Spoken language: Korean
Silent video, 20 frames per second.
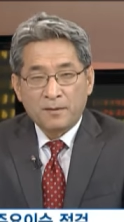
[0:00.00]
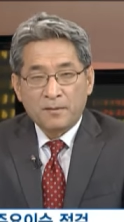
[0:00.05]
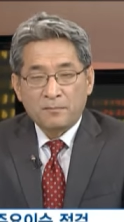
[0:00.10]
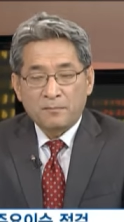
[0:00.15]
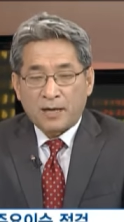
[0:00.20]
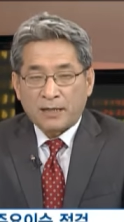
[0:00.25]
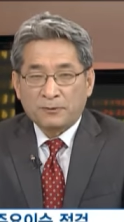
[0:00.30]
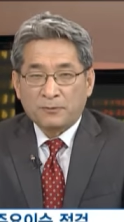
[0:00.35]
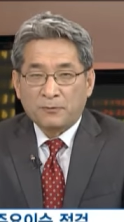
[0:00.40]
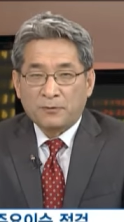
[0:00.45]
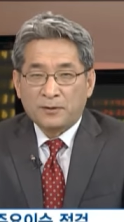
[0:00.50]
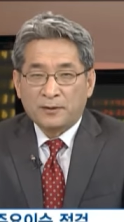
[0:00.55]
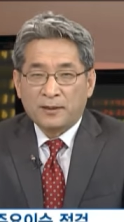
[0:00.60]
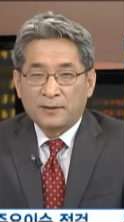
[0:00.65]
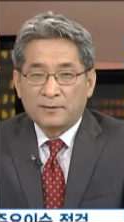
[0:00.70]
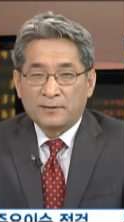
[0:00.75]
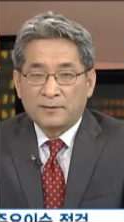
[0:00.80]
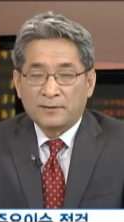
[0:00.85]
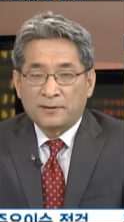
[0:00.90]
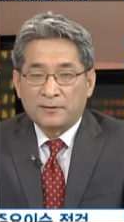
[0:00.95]
많이
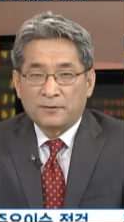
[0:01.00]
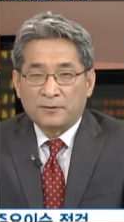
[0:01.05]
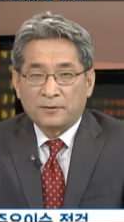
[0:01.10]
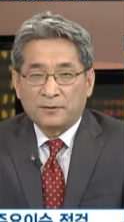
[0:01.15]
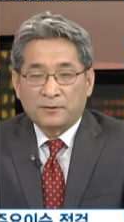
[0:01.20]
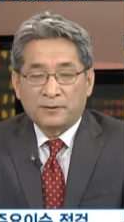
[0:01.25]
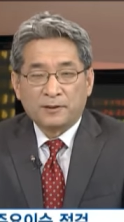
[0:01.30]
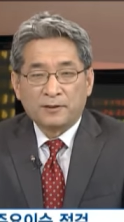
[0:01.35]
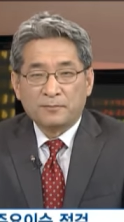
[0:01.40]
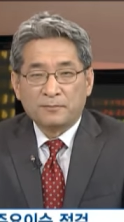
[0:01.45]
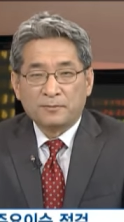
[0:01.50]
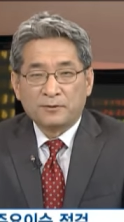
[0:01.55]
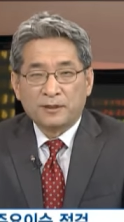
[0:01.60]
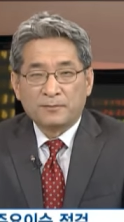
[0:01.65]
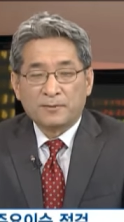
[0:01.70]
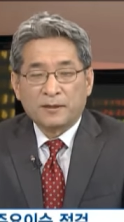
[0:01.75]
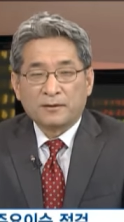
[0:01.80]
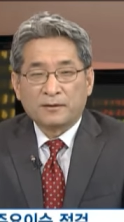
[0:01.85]
올라갔을 때 절대 흥분하면